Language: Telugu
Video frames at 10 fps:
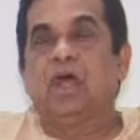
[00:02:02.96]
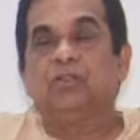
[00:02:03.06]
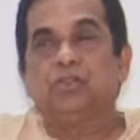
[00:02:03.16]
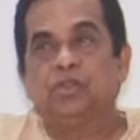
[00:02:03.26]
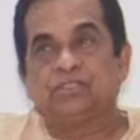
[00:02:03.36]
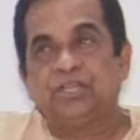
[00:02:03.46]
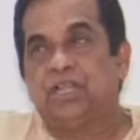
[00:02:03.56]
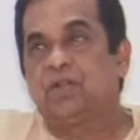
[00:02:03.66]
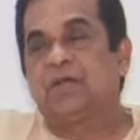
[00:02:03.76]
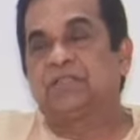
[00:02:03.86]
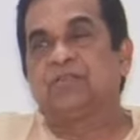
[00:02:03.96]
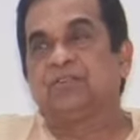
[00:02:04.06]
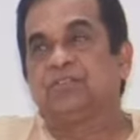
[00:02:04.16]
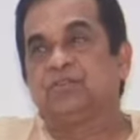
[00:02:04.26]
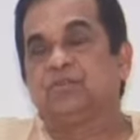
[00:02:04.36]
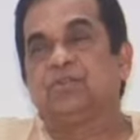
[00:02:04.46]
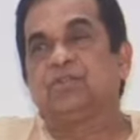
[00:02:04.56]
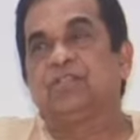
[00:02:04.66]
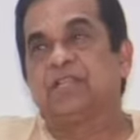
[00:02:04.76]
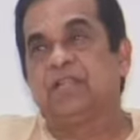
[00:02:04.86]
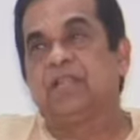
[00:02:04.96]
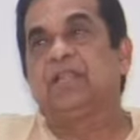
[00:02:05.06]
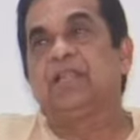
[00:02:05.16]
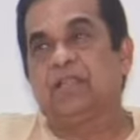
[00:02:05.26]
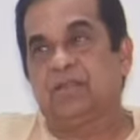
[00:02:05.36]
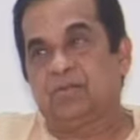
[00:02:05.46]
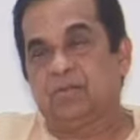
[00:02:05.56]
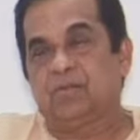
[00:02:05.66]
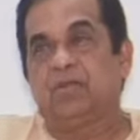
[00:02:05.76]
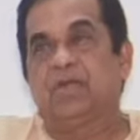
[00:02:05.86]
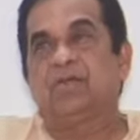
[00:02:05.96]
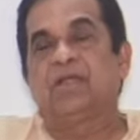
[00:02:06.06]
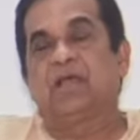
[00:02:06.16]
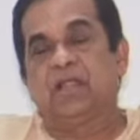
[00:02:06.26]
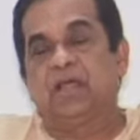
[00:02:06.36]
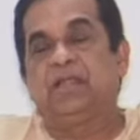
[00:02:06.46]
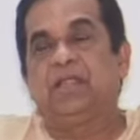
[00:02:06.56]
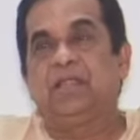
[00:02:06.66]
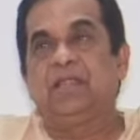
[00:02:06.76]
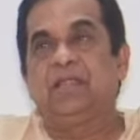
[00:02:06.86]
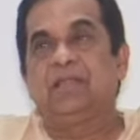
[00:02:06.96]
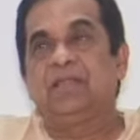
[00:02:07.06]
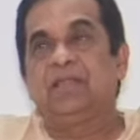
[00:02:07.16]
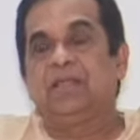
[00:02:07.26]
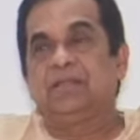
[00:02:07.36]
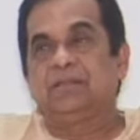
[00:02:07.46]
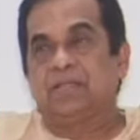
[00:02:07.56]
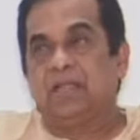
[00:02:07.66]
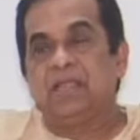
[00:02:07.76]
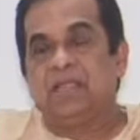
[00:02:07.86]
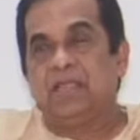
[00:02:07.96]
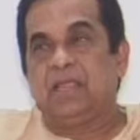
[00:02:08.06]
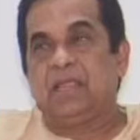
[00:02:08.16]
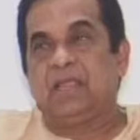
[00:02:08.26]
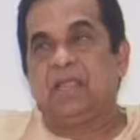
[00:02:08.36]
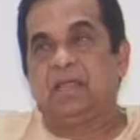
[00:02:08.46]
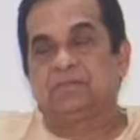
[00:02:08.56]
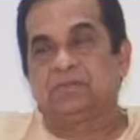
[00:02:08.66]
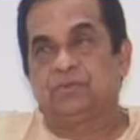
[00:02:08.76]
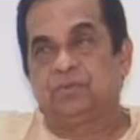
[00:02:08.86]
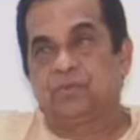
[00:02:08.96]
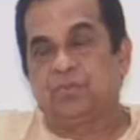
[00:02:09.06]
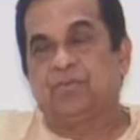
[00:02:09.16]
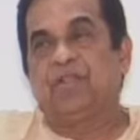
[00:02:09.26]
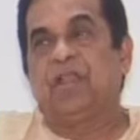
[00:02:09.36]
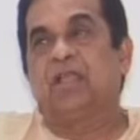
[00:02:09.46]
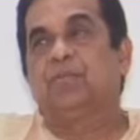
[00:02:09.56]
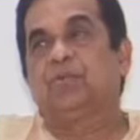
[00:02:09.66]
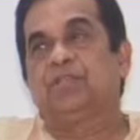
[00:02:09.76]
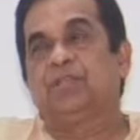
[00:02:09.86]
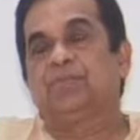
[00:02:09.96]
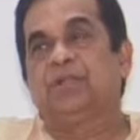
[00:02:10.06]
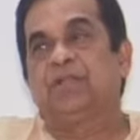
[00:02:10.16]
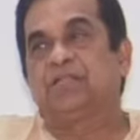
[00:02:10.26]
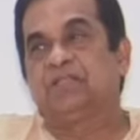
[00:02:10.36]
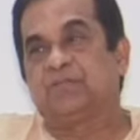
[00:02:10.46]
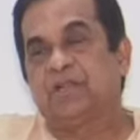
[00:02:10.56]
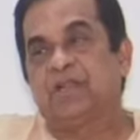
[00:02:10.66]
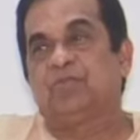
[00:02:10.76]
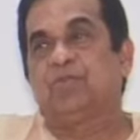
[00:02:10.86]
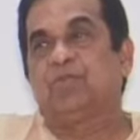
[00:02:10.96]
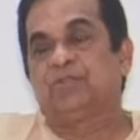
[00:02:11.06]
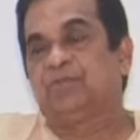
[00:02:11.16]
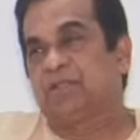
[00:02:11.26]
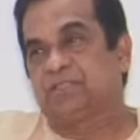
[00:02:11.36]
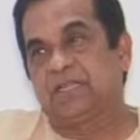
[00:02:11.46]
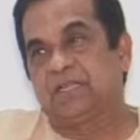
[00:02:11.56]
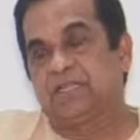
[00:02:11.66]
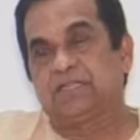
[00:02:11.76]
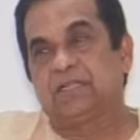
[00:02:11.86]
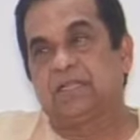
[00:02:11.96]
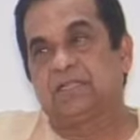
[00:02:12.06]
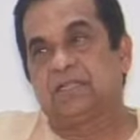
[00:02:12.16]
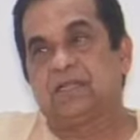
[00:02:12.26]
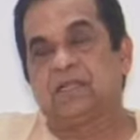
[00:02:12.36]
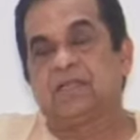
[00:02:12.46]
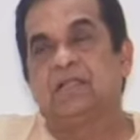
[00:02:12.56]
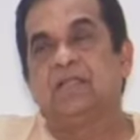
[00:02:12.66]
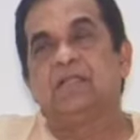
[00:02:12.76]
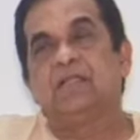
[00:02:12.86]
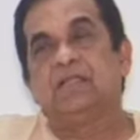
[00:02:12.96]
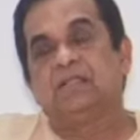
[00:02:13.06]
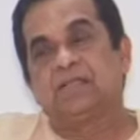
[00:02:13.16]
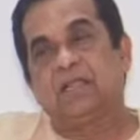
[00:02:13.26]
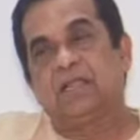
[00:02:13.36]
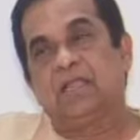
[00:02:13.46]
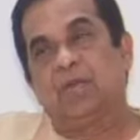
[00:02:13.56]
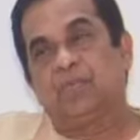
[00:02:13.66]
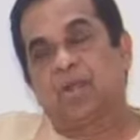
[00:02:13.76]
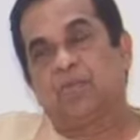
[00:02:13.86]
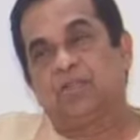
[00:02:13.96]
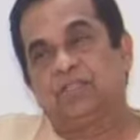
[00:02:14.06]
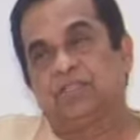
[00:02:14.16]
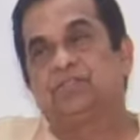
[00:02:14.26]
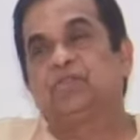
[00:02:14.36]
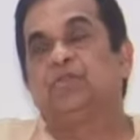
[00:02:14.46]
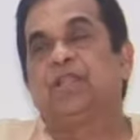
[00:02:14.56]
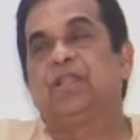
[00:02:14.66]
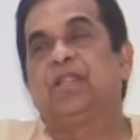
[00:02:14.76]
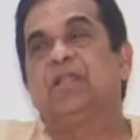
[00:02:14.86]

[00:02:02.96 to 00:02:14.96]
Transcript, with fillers: అందులో షేర్ మాత్రమే చేసుకుంటుంది తల్లి అని భావన అలా అని తల్లికి అసలు రూపమే లేకపోతే బిడ్డకు జన్మనే ఇవ్వకపోతే మనం చేయగలిగింది ఏం లేదంటానికి తల్లికి ఆ ప్రాముఖ్యత ఇస్తూనే